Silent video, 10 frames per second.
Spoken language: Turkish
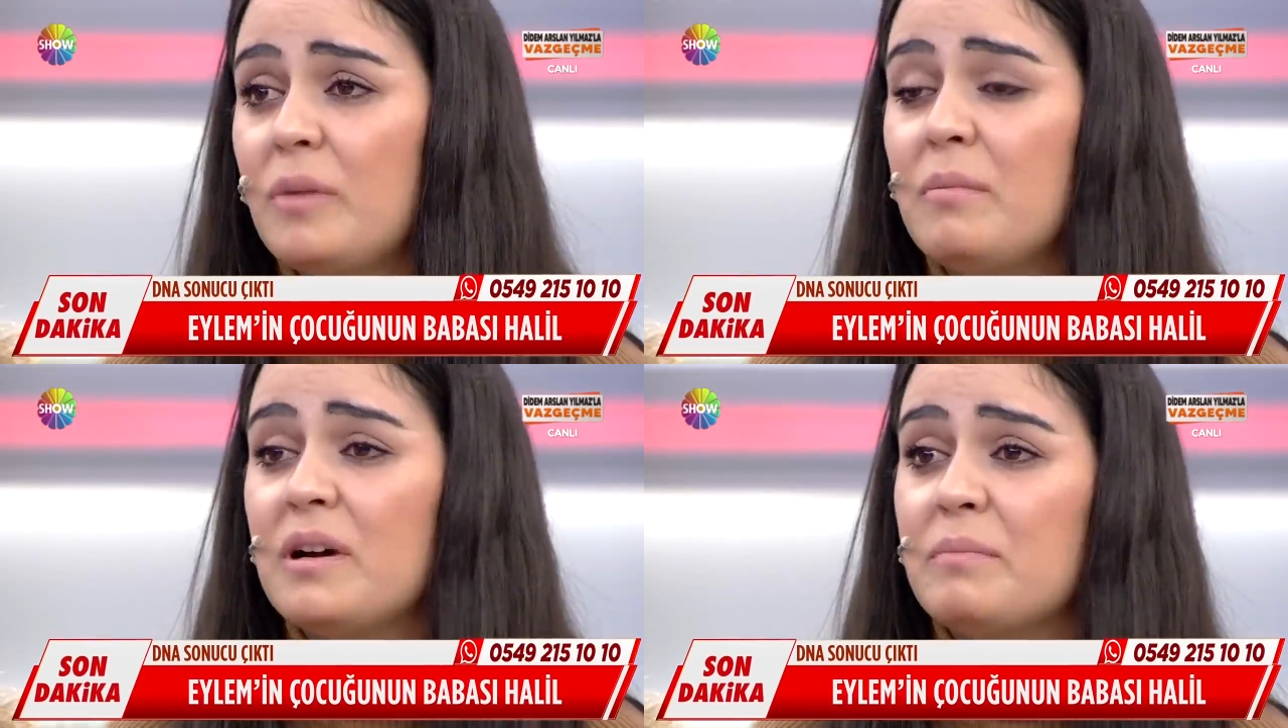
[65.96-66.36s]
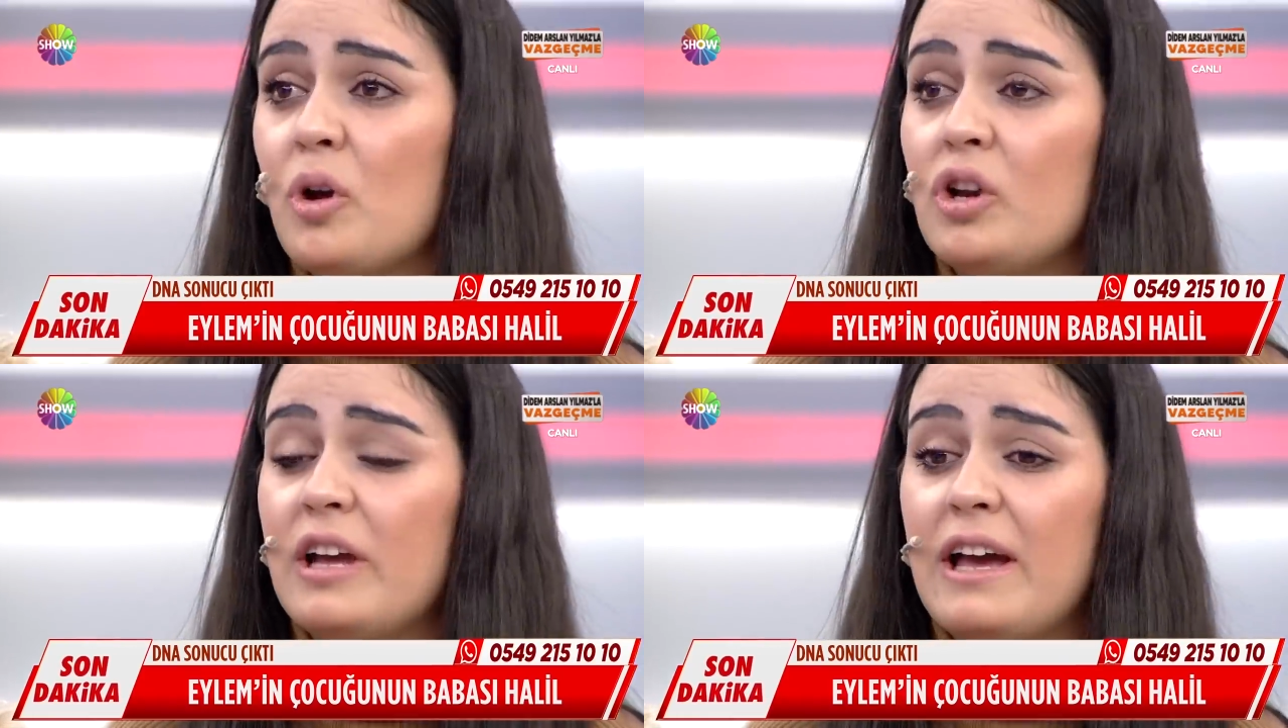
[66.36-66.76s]
mı diyor, ama
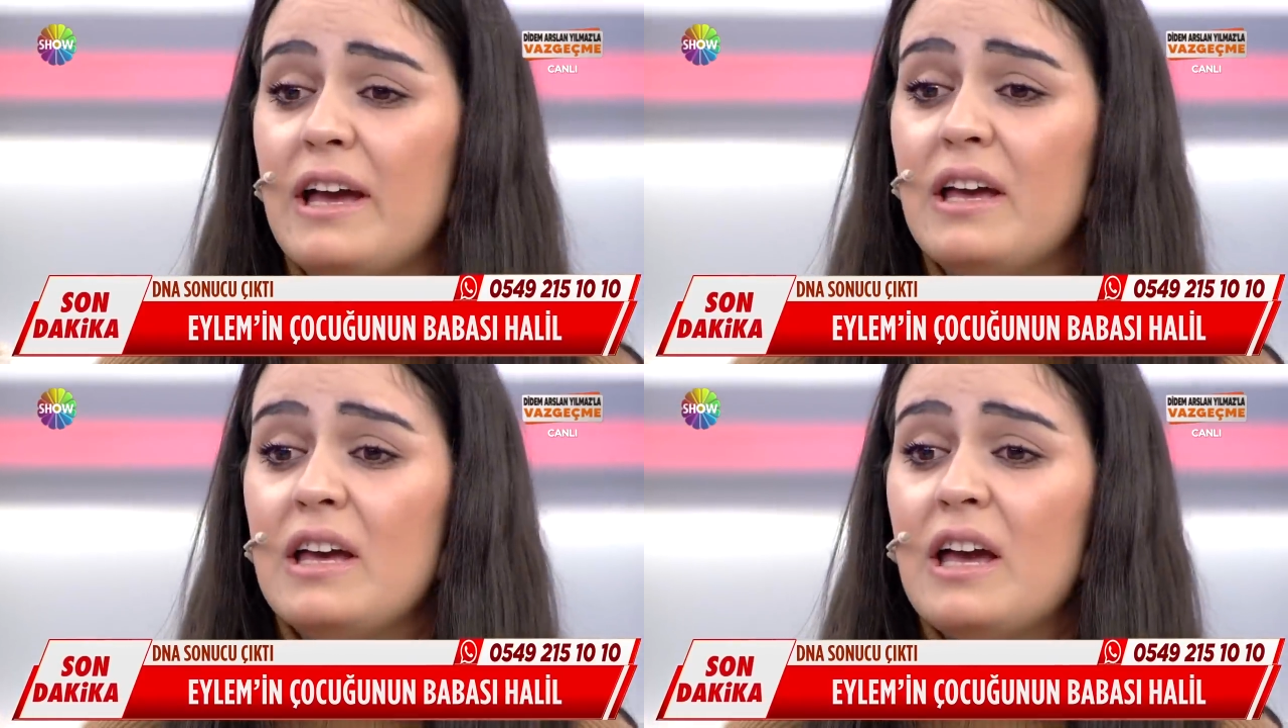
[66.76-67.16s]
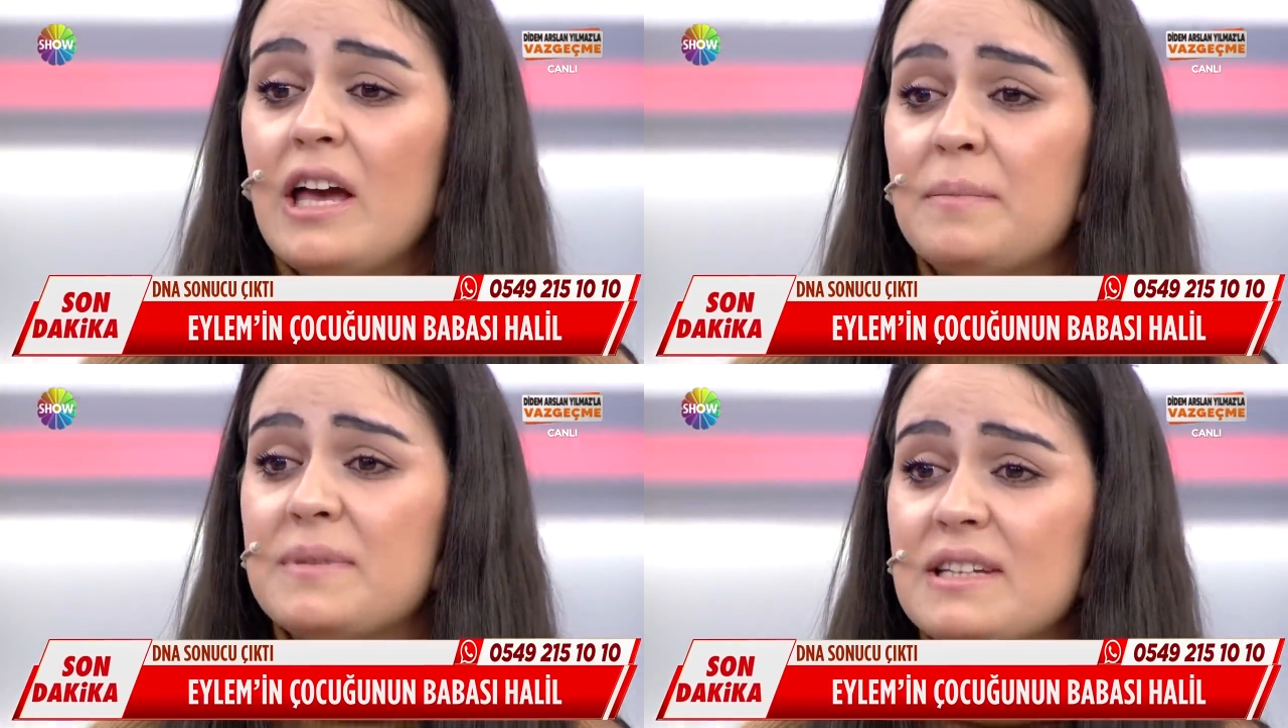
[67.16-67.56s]
böyle atarlar.
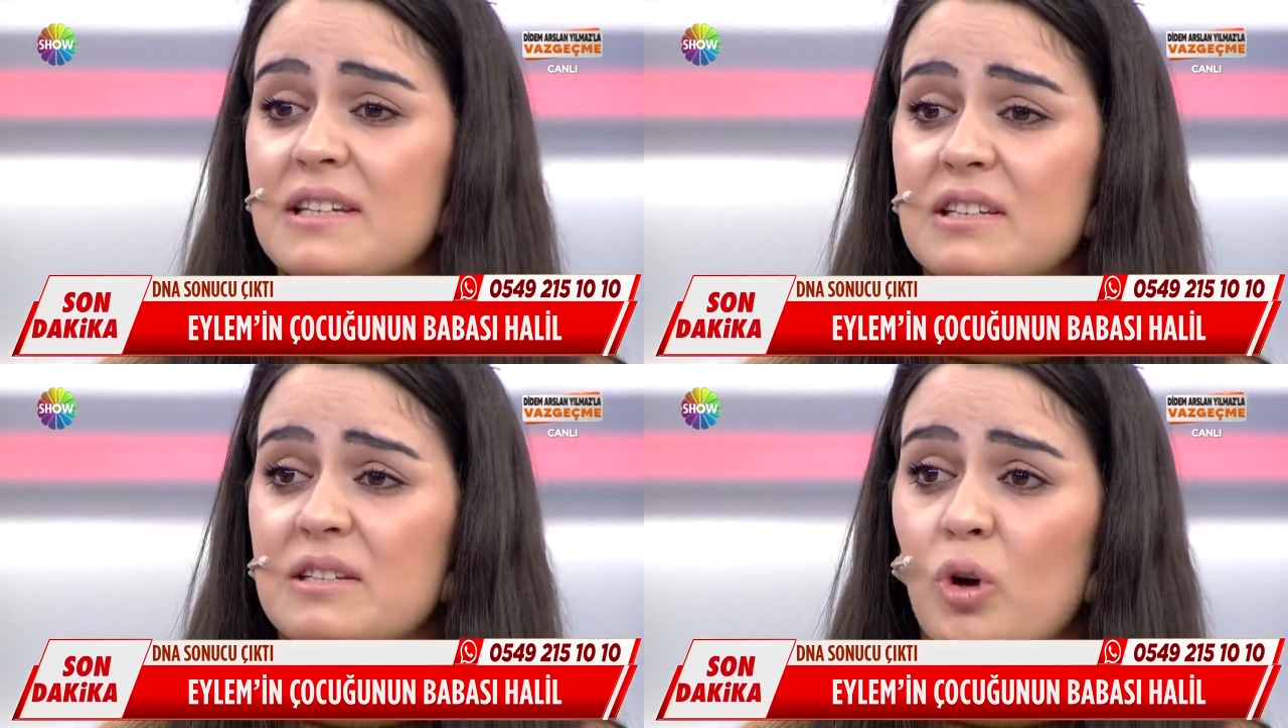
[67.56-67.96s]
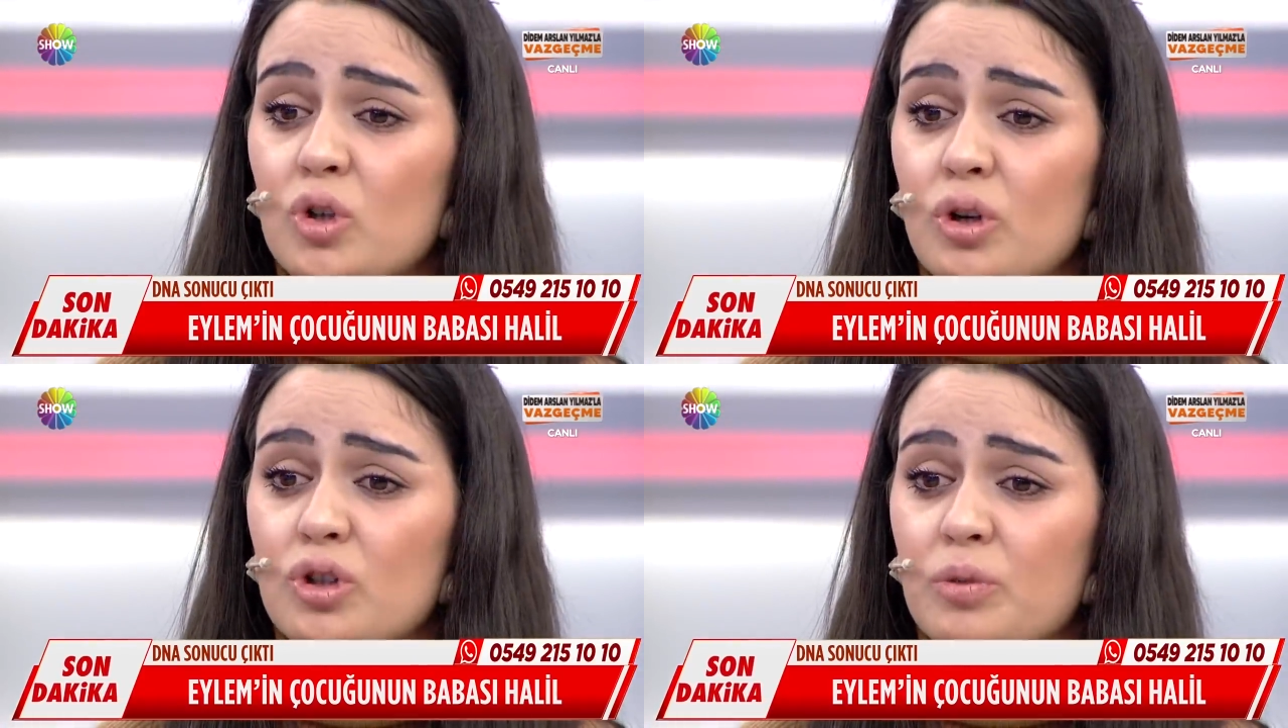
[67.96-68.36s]
Hepsi
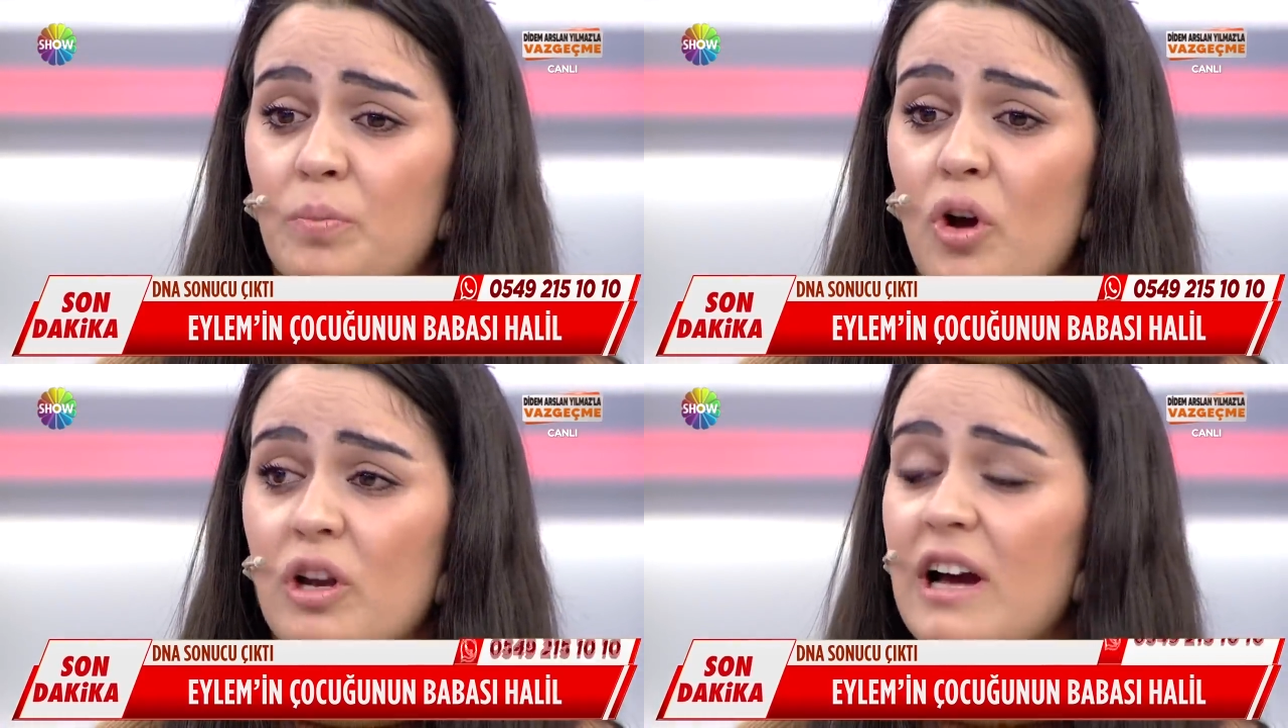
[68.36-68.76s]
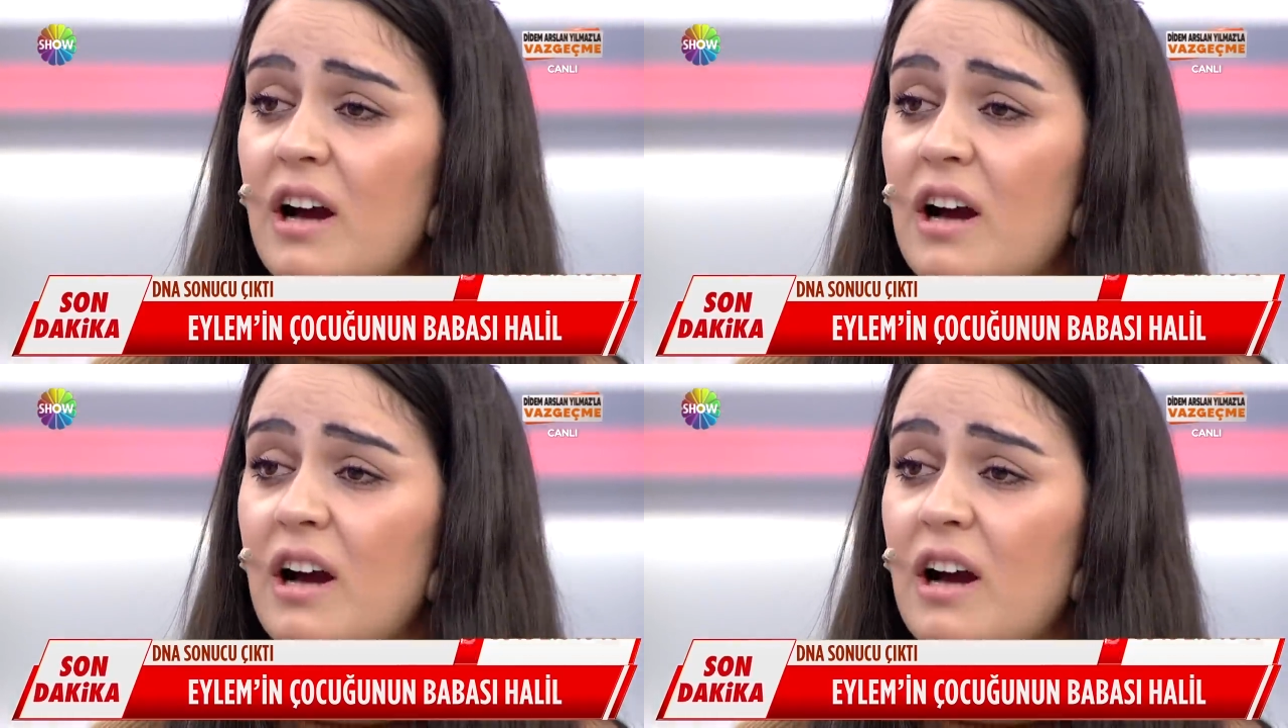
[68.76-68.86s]
o çocuk böyle